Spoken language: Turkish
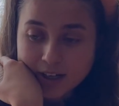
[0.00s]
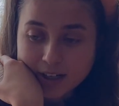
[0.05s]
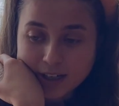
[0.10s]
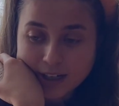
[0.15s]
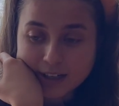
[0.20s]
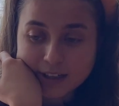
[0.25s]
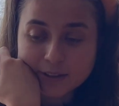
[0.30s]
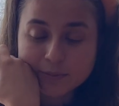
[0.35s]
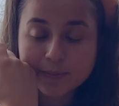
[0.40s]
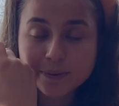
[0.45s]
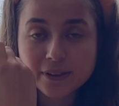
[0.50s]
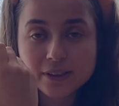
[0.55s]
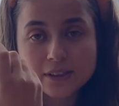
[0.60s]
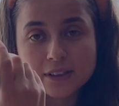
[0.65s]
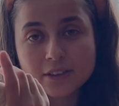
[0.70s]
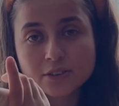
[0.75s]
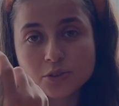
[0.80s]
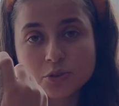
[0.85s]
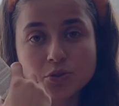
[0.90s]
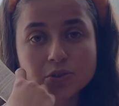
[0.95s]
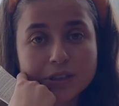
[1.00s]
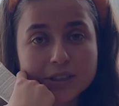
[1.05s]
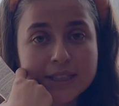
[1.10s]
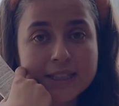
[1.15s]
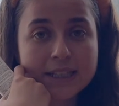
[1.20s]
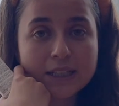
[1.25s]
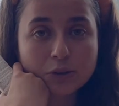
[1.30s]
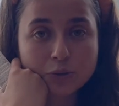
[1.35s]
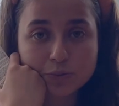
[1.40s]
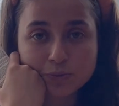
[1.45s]
Yani ben az önce
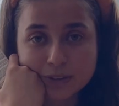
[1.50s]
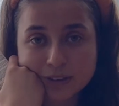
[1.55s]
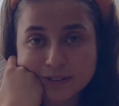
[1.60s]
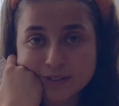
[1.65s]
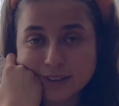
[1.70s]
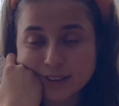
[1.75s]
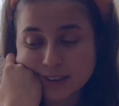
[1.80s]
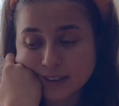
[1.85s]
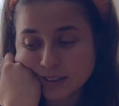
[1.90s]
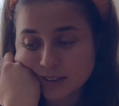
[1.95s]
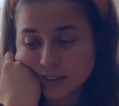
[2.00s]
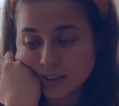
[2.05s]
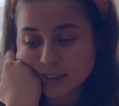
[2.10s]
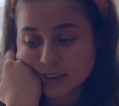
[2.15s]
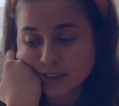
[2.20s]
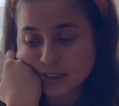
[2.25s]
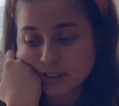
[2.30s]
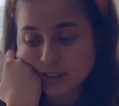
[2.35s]
serumda ve e,